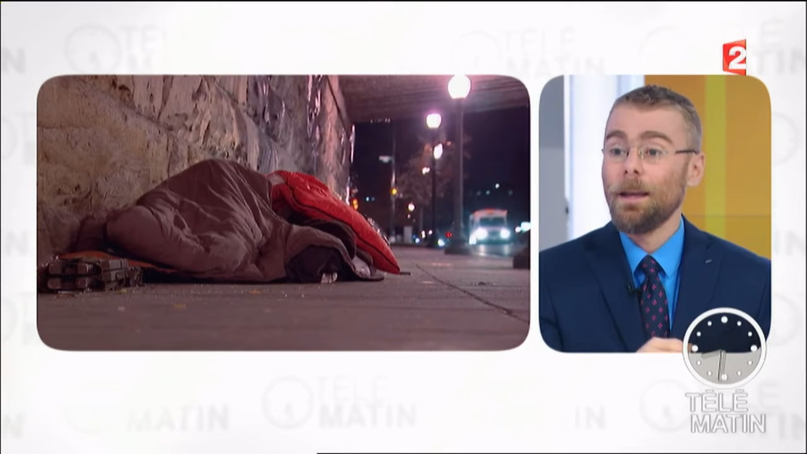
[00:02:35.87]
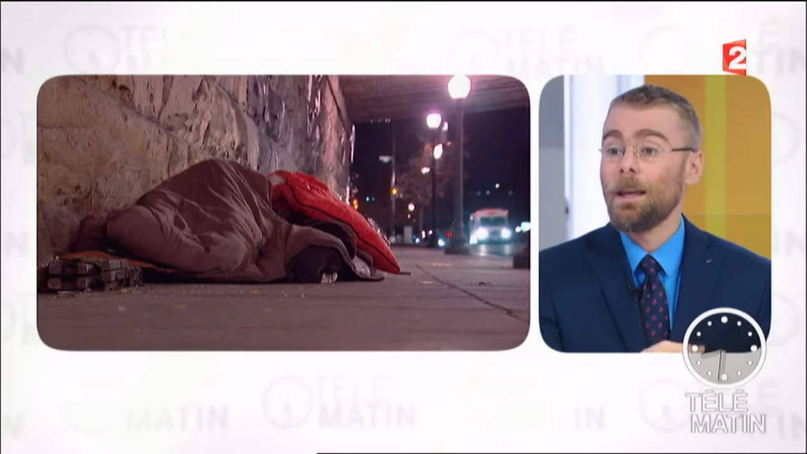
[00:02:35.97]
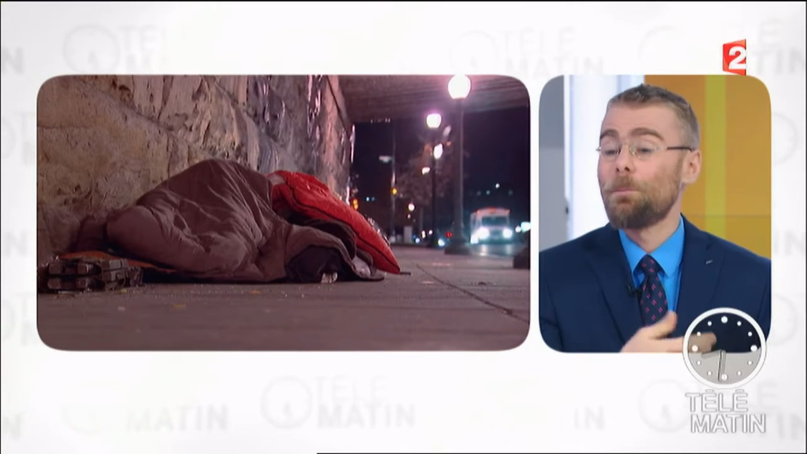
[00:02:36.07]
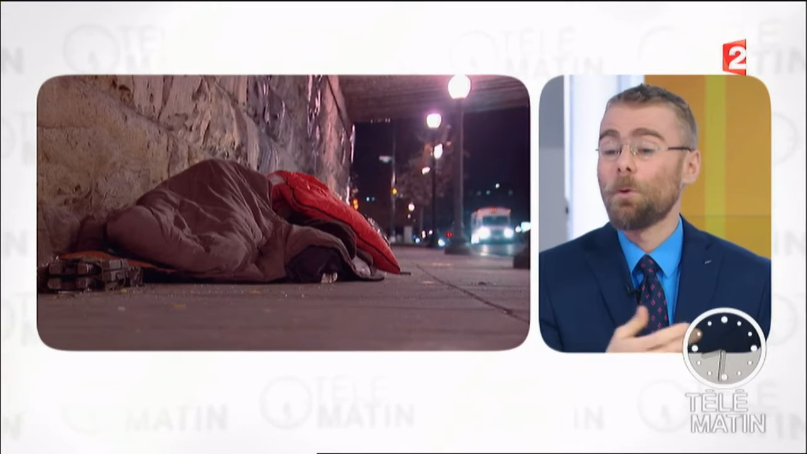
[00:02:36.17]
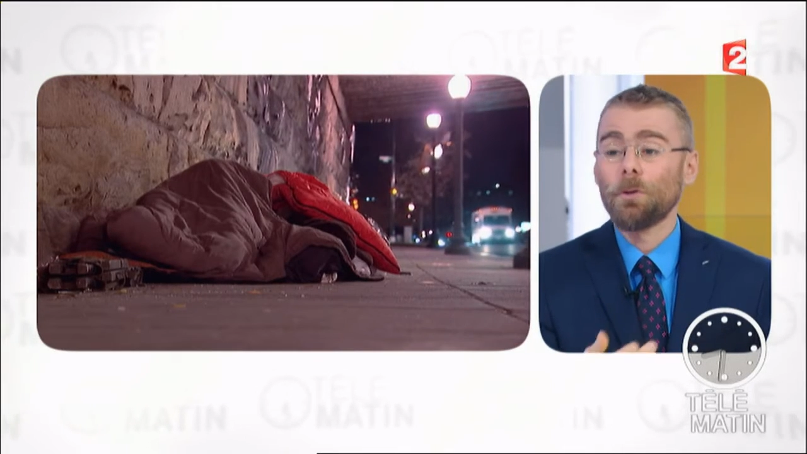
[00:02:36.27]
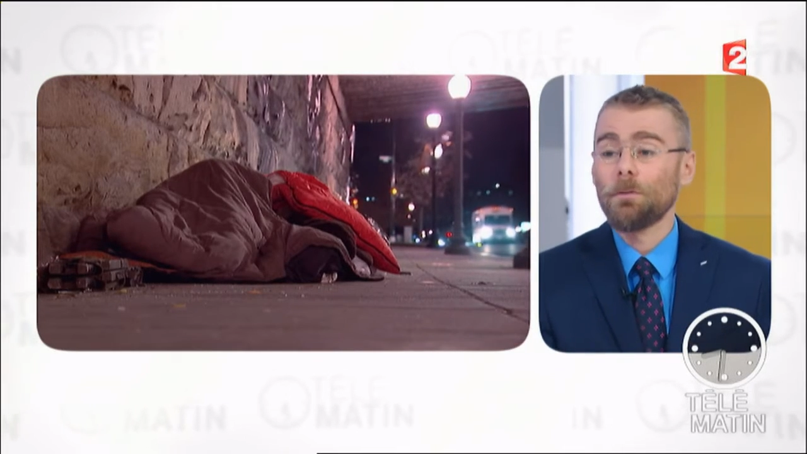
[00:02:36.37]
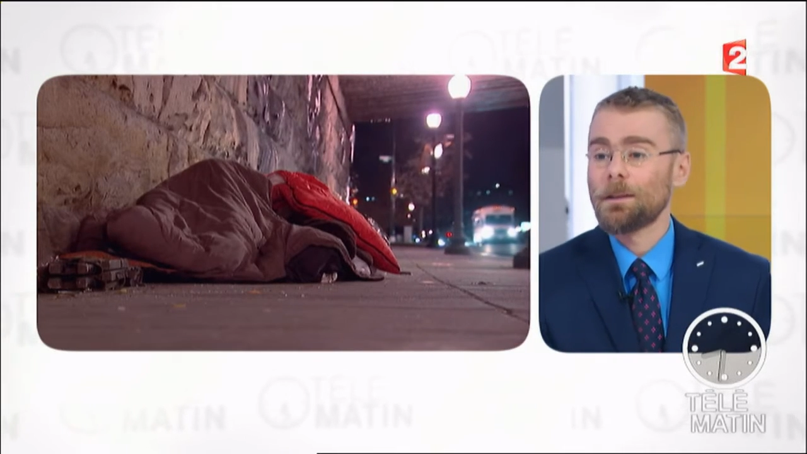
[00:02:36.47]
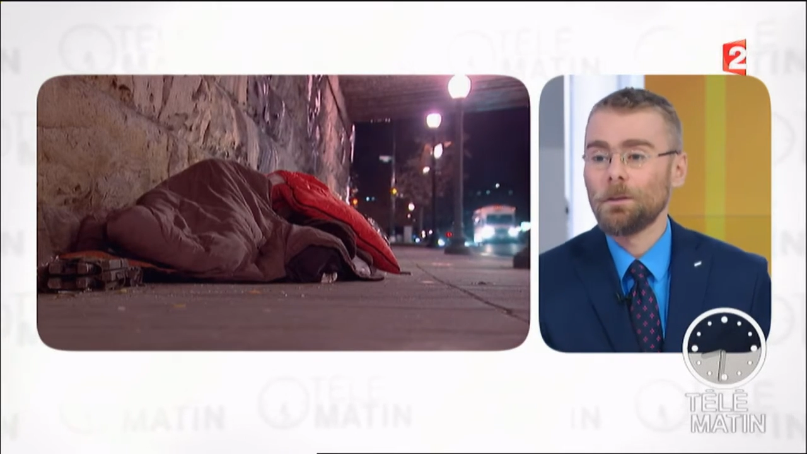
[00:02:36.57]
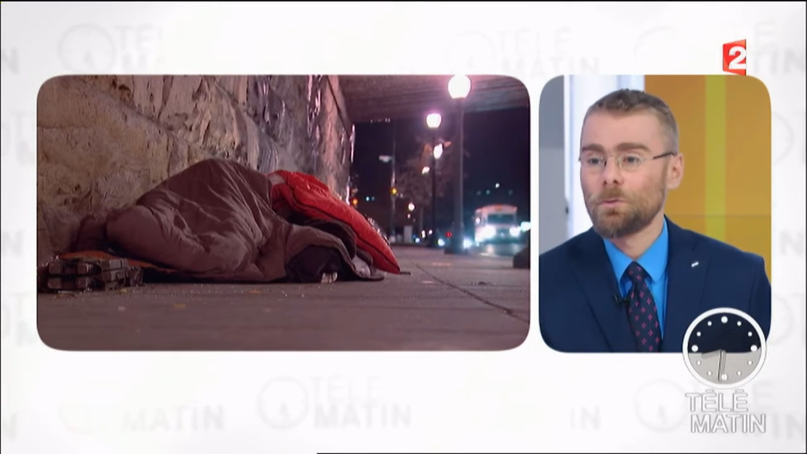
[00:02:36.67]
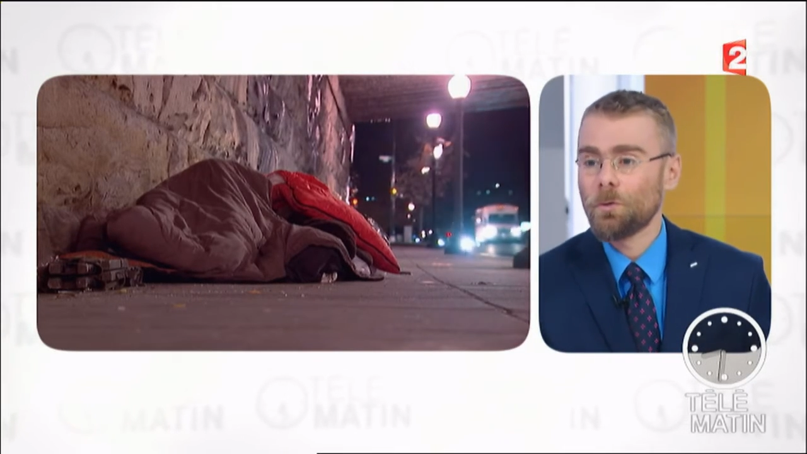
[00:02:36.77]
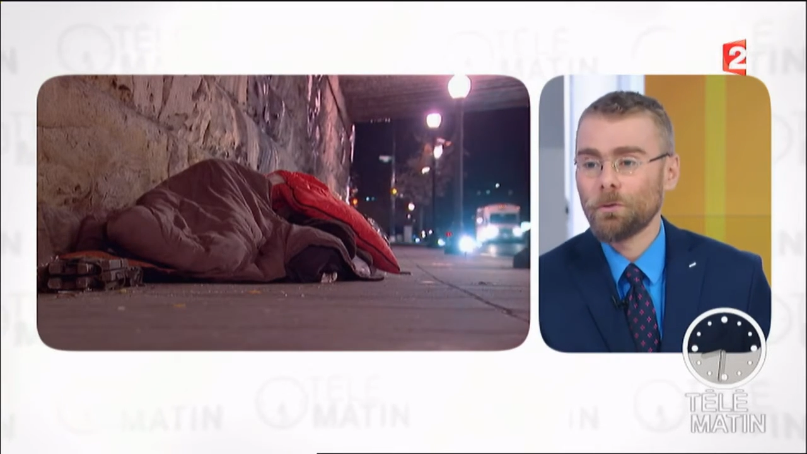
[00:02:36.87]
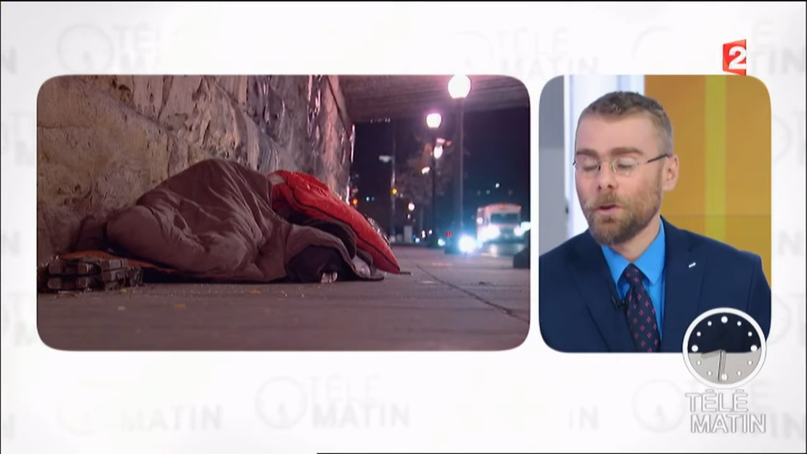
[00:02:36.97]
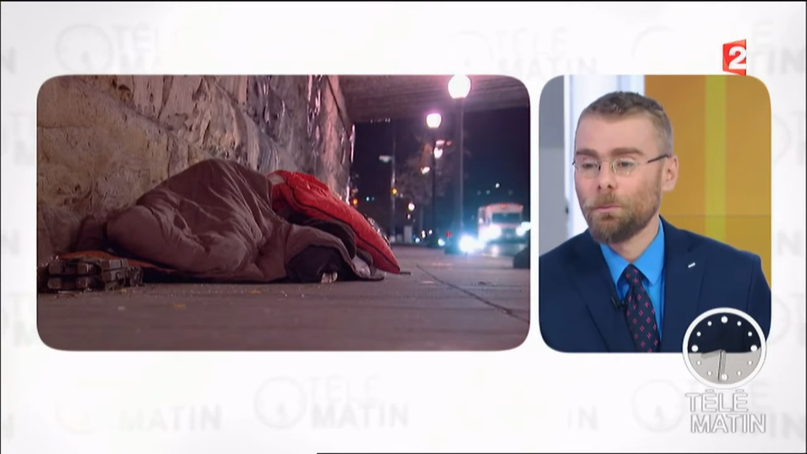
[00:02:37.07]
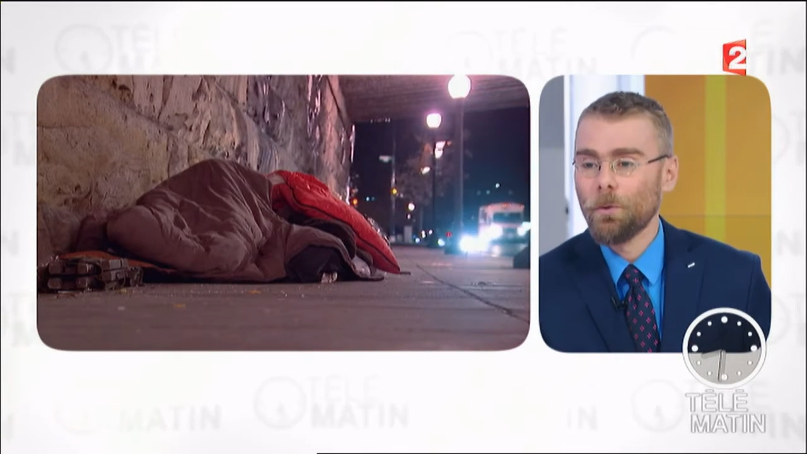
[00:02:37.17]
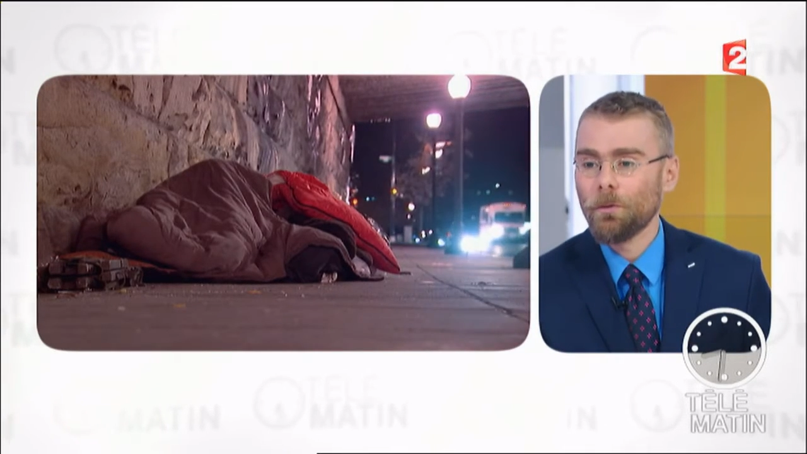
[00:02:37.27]
et pourtant vous avez toujours autant
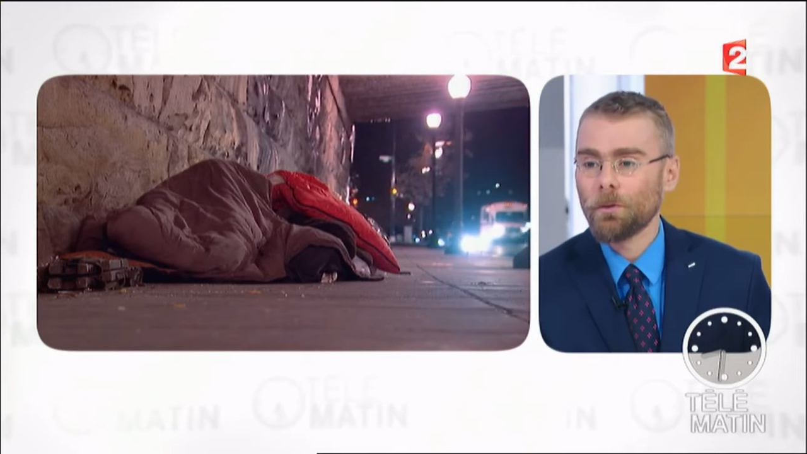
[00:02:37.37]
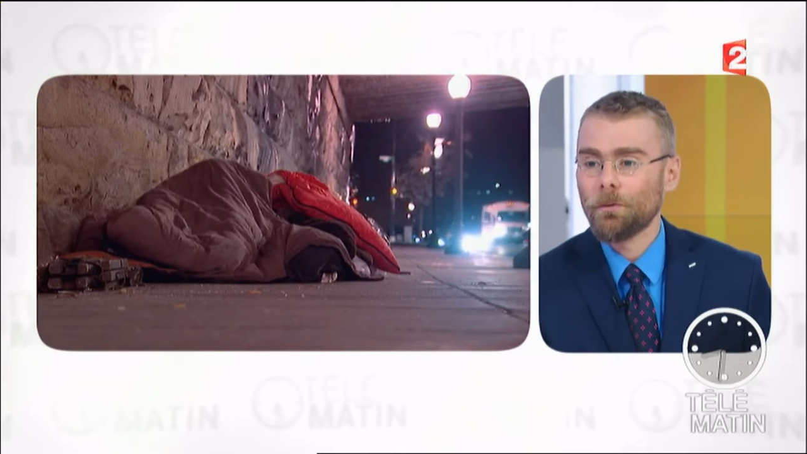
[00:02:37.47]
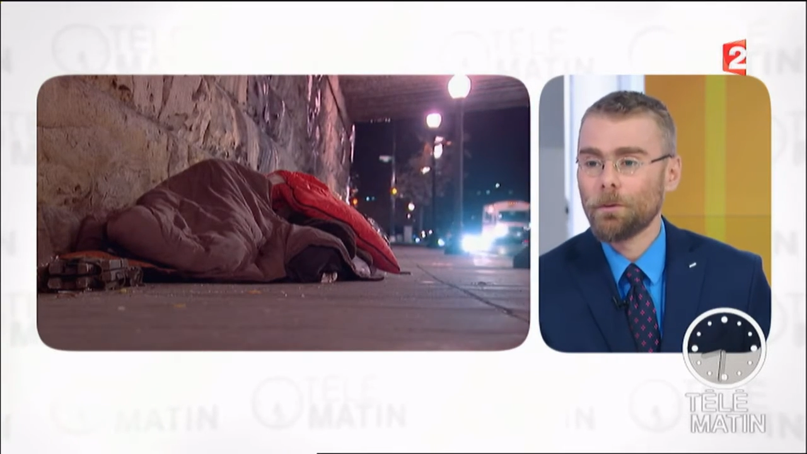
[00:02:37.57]
de pauvres dans votre